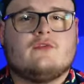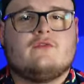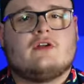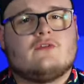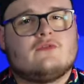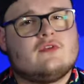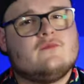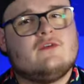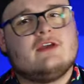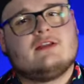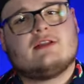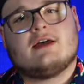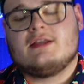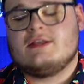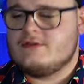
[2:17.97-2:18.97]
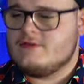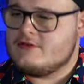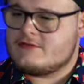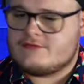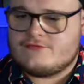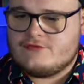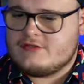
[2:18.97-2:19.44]
Auf jeden Fall auf dem dem Weg dahin
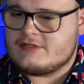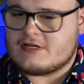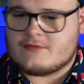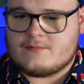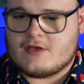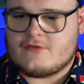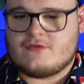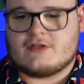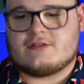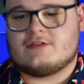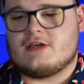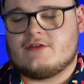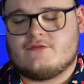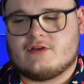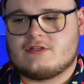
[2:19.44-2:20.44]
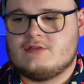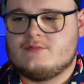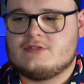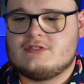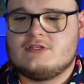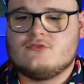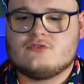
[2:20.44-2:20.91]
ist, wie gesagt, perfekt einfach die
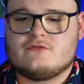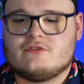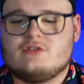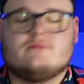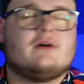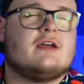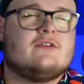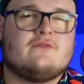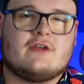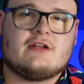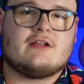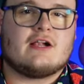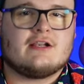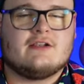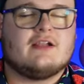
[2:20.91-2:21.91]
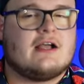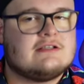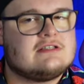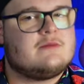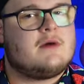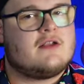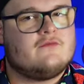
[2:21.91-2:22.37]
Beziehung zwischen den beiden fängt halt
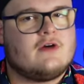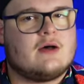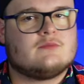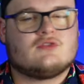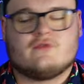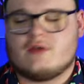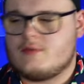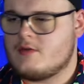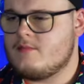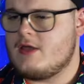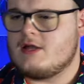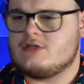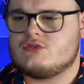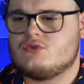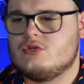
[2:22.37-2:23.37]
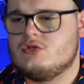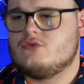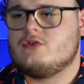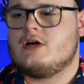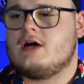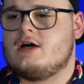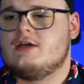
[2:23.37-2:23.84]
langsam an warm zu werden. Man merkt es so hier und
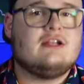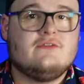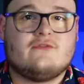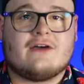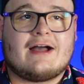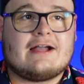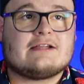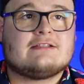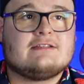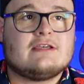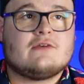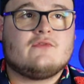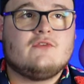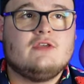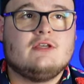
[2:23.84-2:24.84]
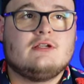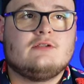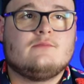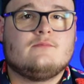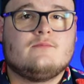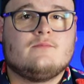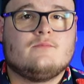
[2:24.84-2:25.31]
da. Ellie fragt sehr
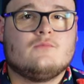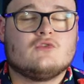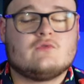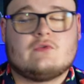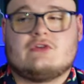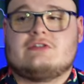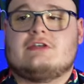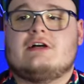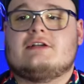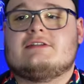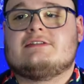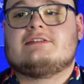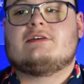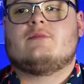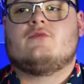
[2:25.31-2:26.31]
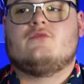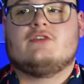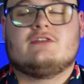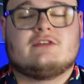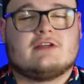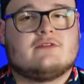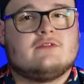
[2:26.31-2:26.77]
viel, muss man auch sagen. Es ist aber, wie
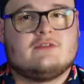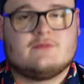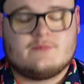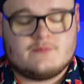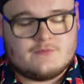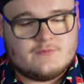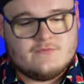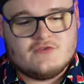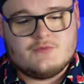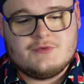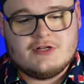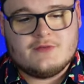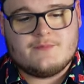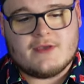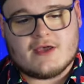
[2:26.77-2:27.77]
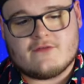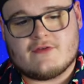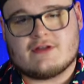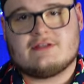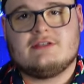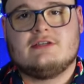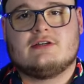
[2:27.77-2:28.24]
gesagt, es spiegelt
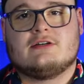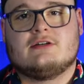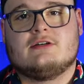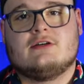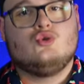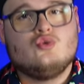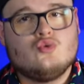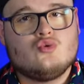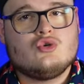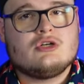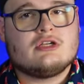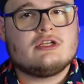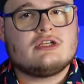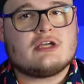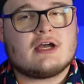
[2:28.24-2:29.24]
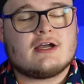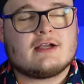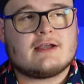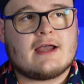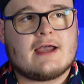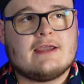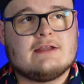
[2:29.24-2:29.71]
perfekt ihre
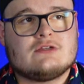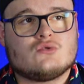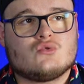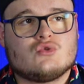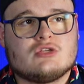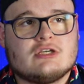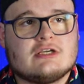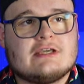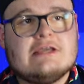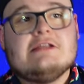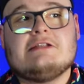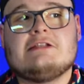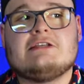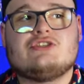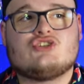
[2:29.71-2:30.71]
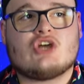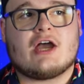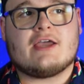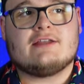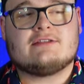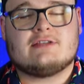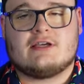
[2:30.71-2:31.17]
Jugendlichkeit und ihre
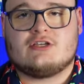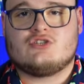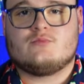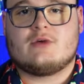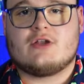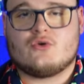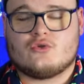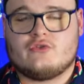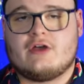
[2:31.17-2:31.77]
Kindlichkeit, sage ich mal, noch